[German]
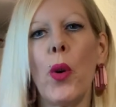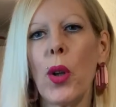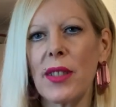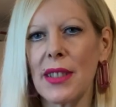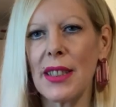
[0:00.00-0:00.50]

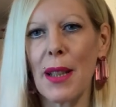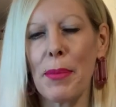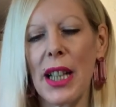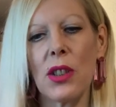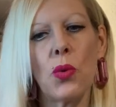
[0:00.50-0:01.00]
höchsten
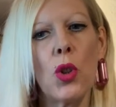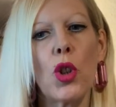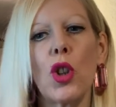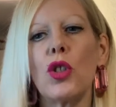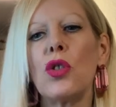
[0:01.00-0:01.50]
Temperaturen
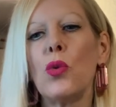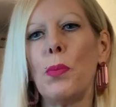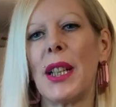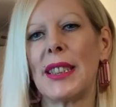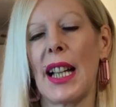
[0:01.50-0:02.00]
noch
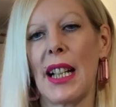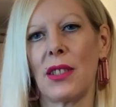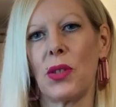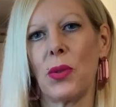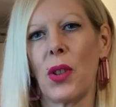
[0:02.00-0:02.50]
super
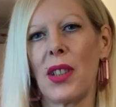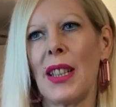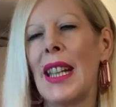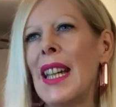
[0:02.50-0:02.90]
tragen zu können.